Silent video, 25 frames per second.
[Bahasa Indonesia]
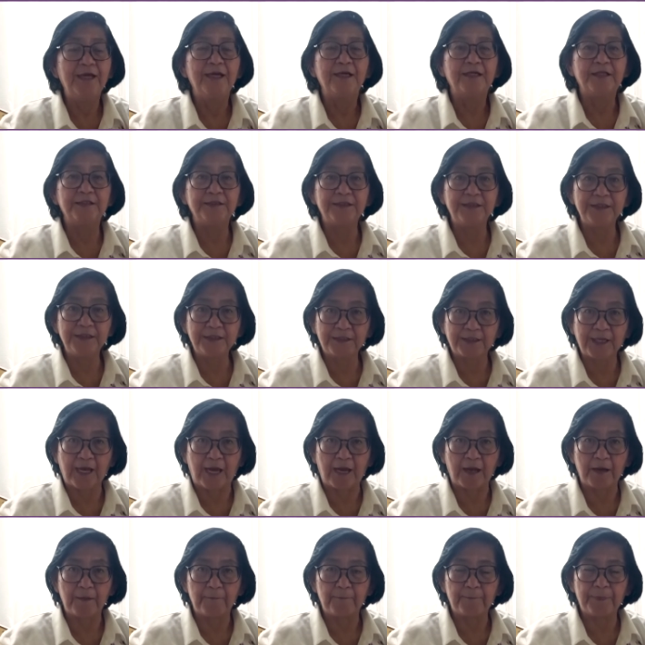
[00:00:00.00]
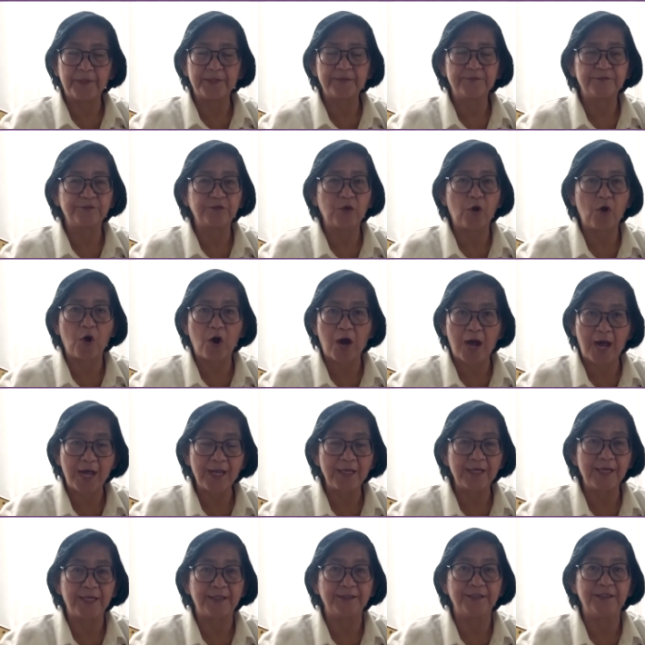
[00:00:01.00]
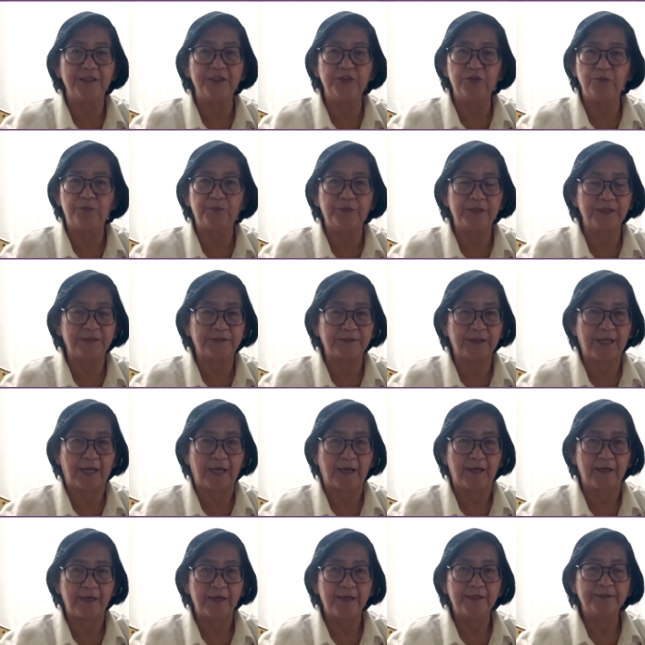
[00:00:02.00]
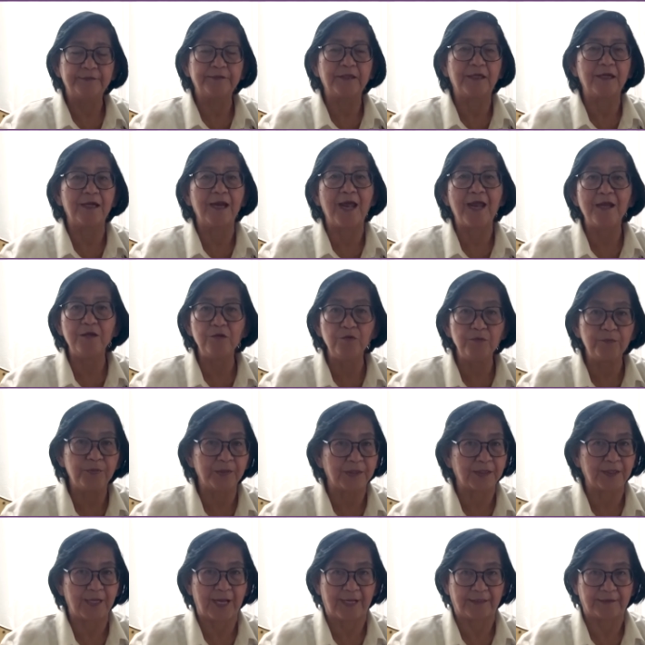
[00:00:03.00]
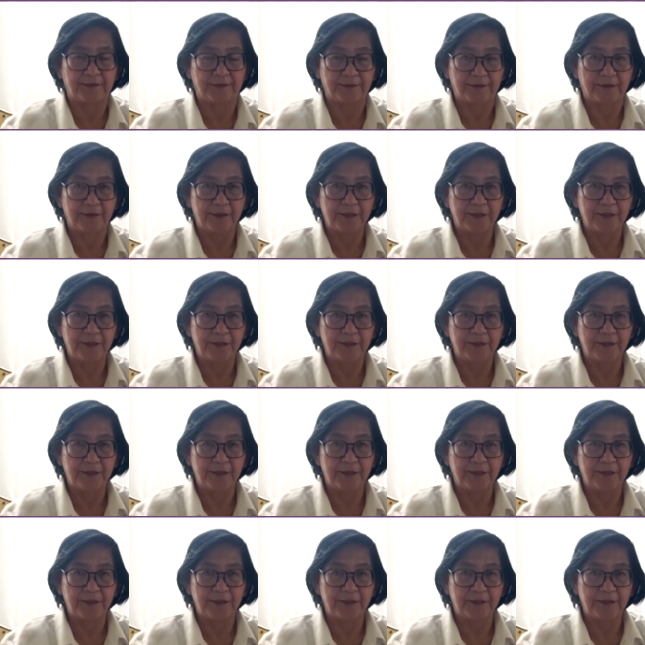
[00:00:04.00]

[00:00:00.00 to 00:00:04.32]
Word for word: Ketika persoalan hidup kita terlalu berat,